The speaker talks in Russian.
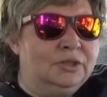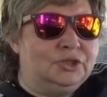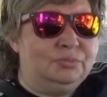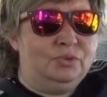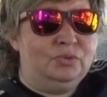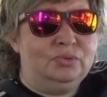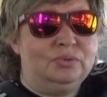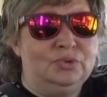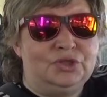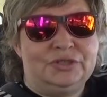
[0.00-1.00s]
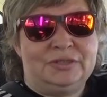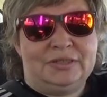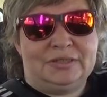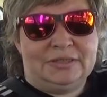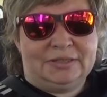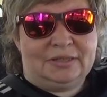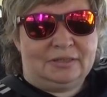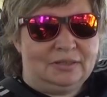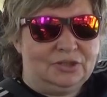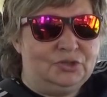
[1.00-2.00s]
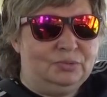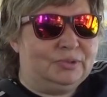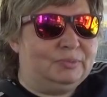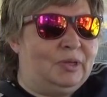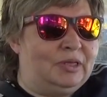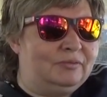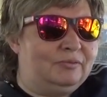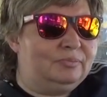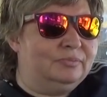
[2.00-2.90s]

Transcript: Чему учит детский сад? Начнем с малого.